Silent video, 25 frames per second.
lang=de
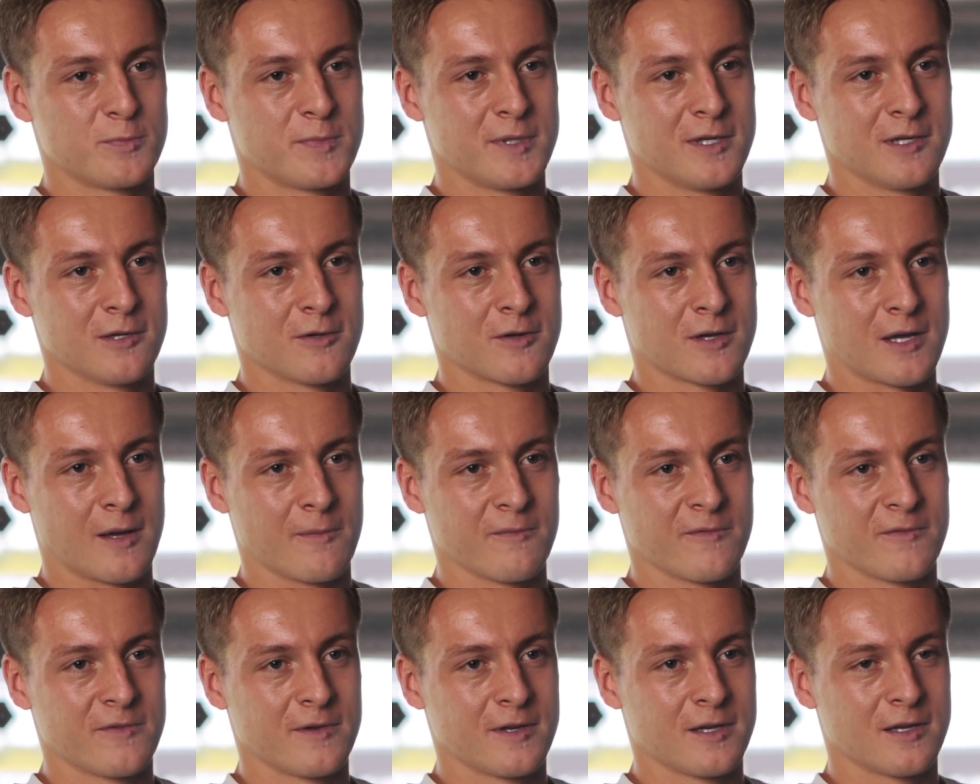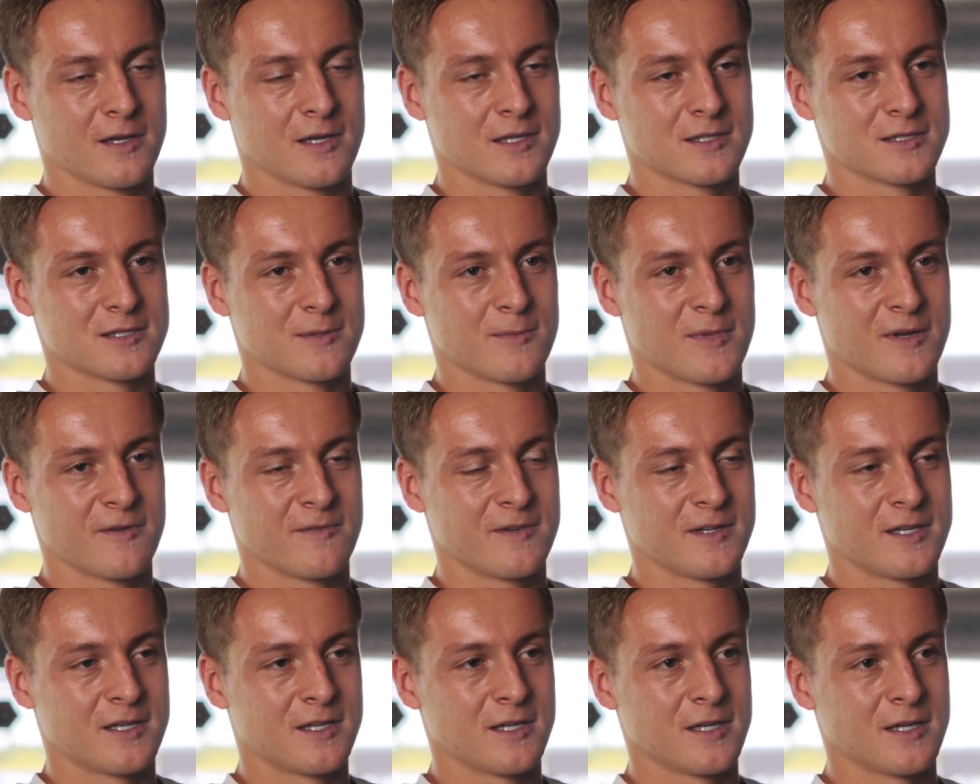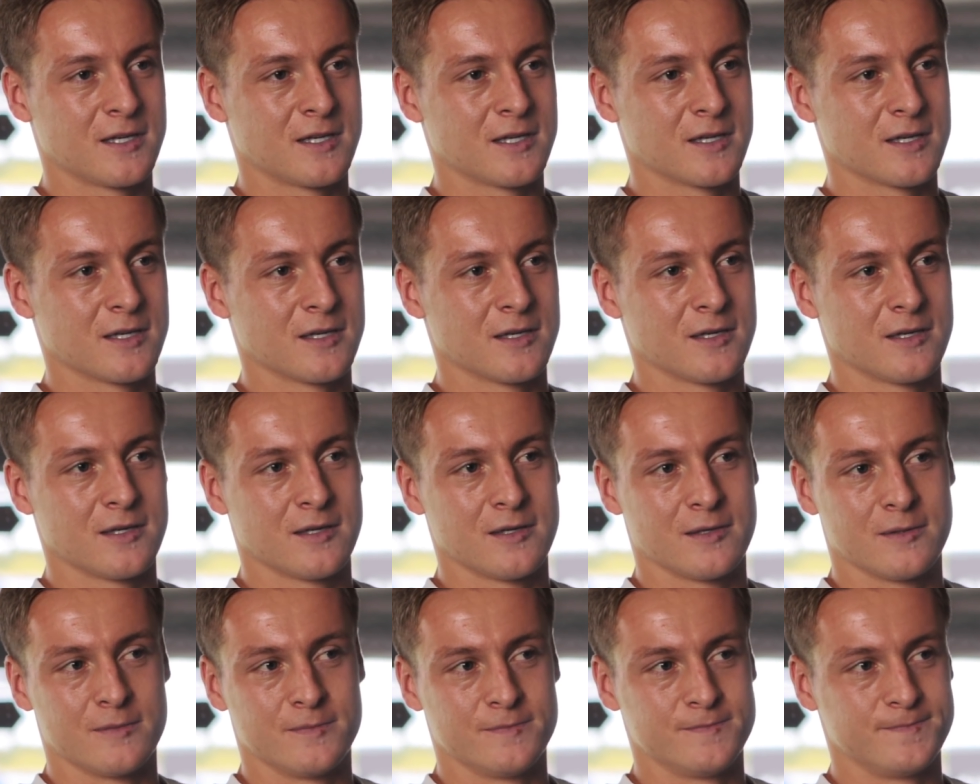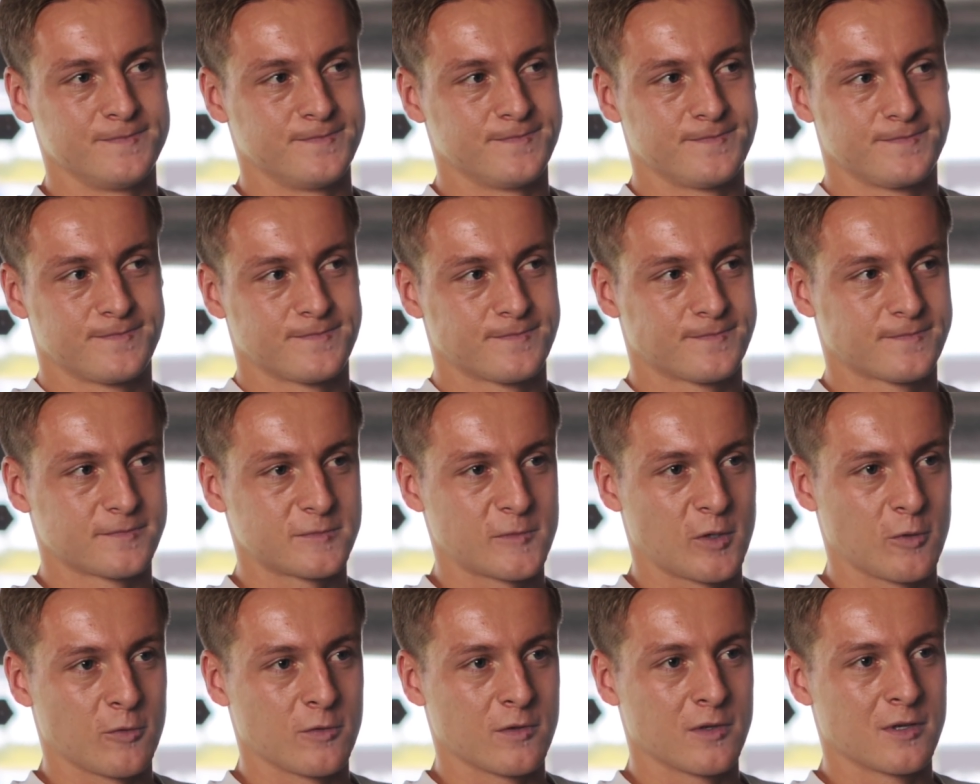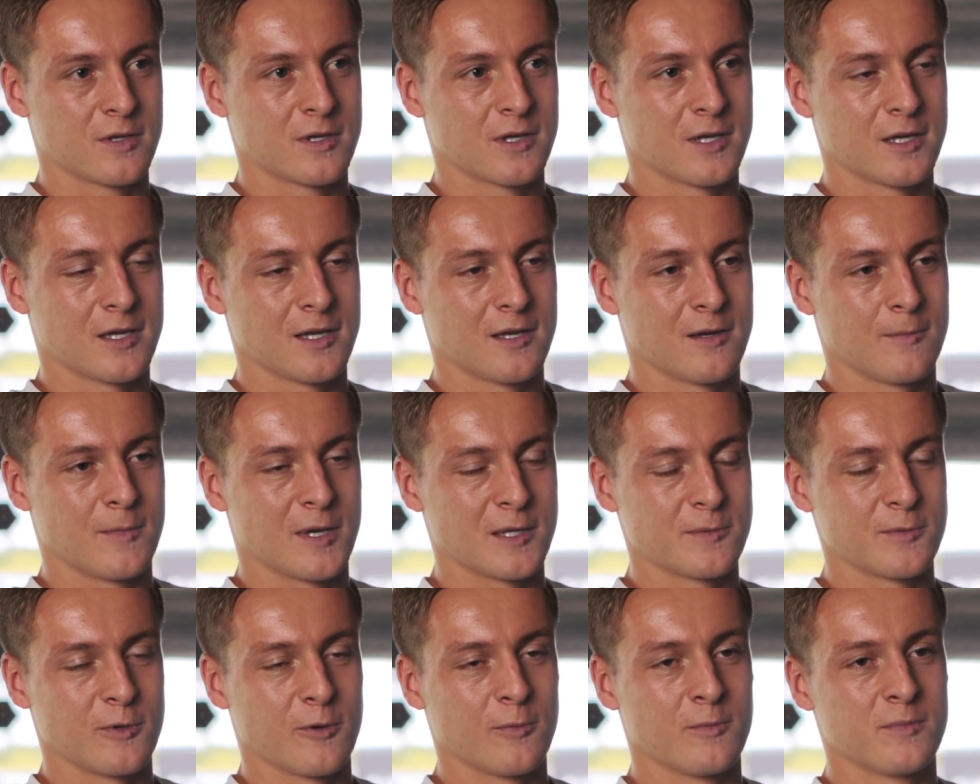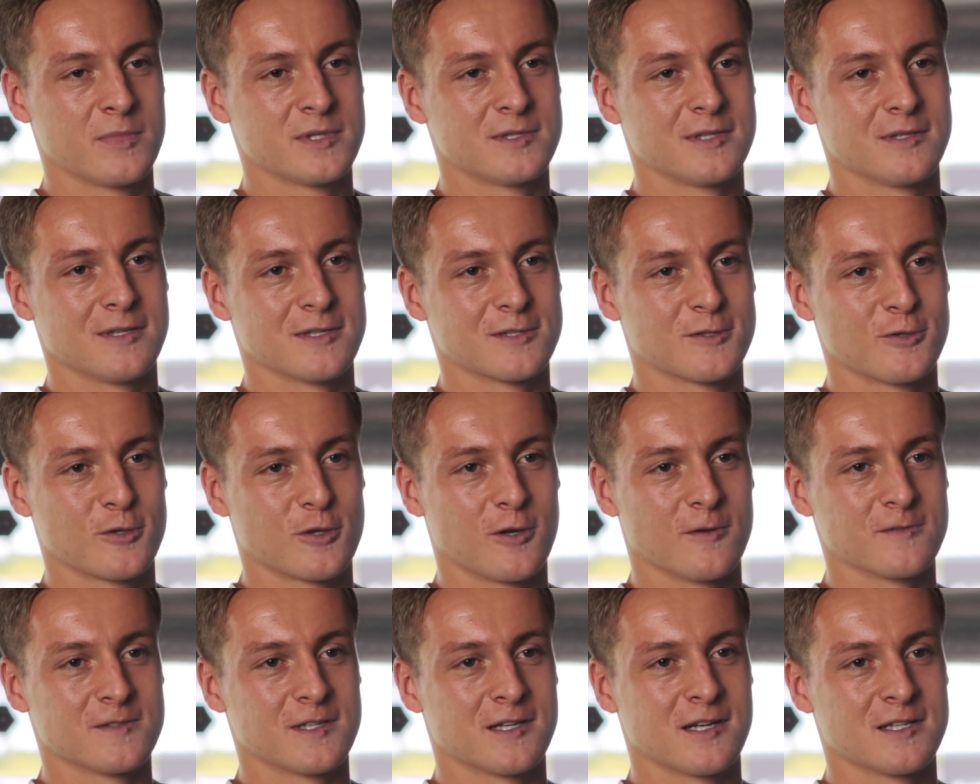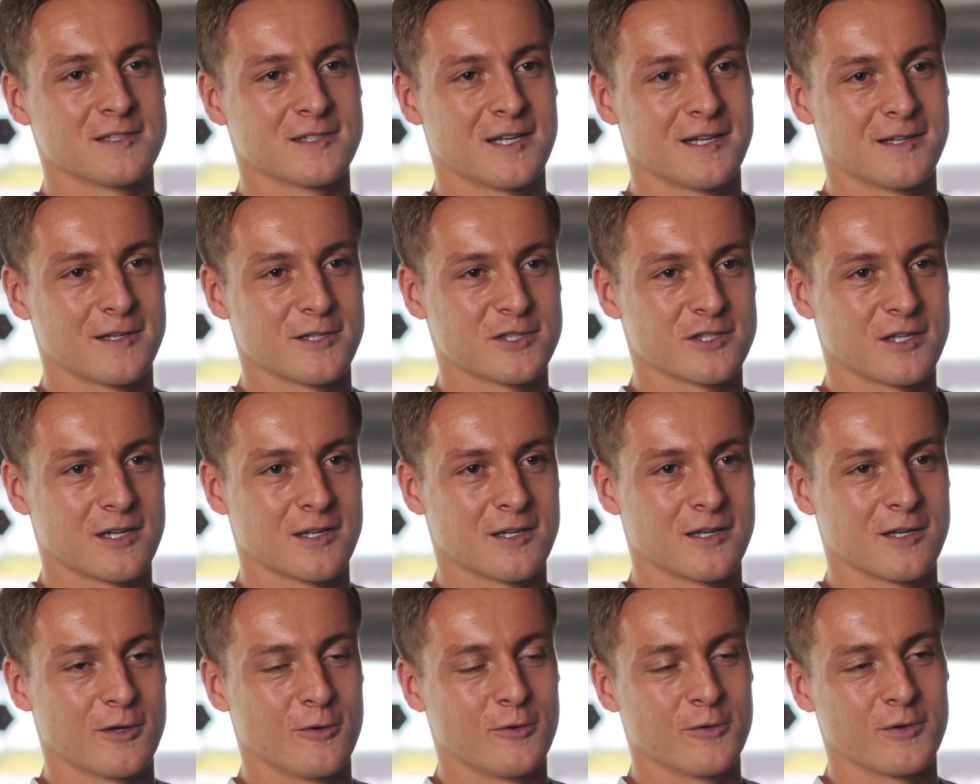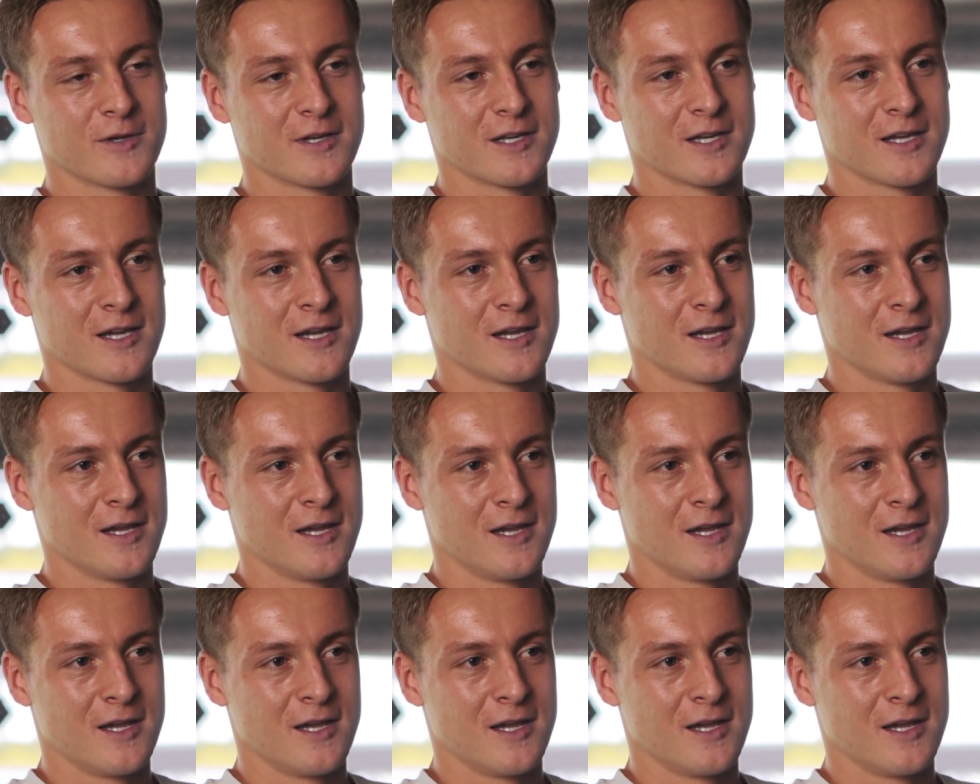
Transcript: Spiel und Kampf finden, das ist immer wichtig. Äh, und äh, manchmal auch ein bisschen das Glück auf seiner Seite schadet auch nicht.